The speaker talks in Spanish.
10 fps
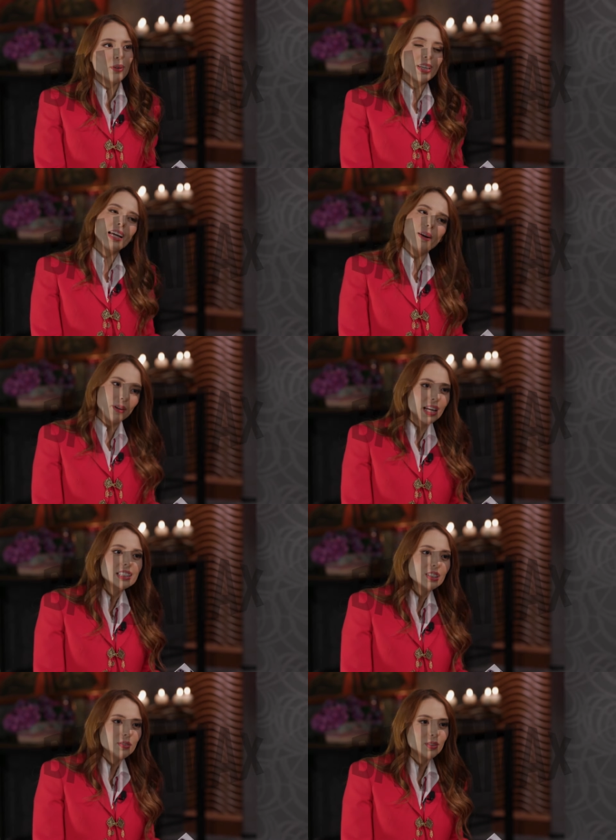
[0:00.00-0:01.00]
porque la
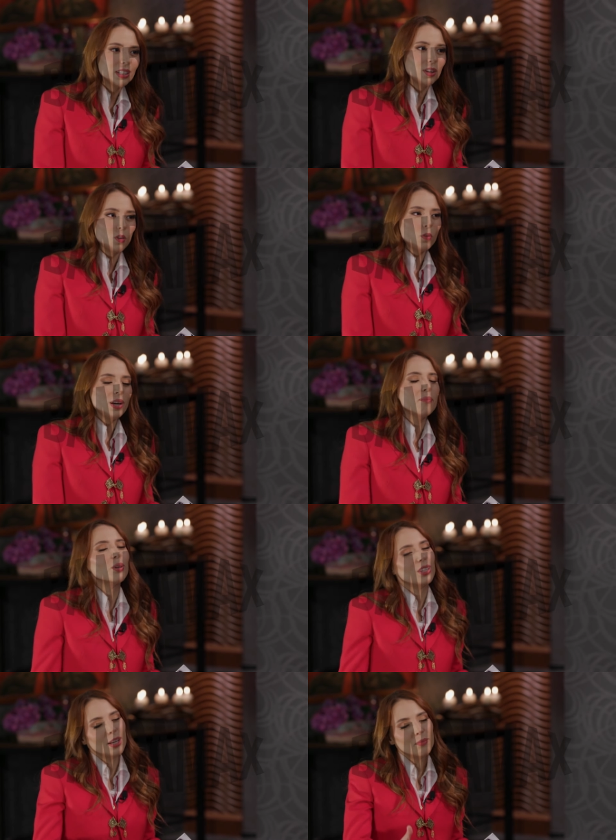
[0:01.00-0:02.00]
verdad sí fue una locura,
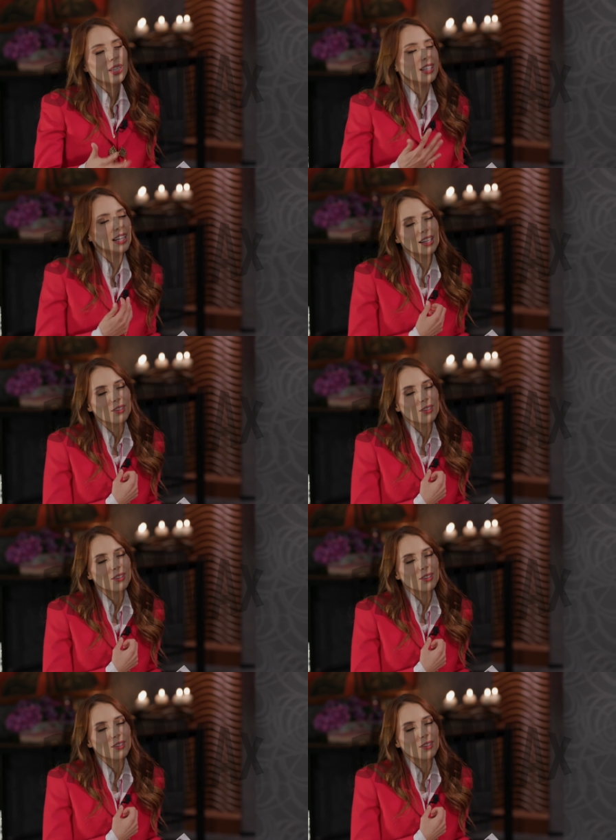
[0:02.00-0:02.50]
pero también era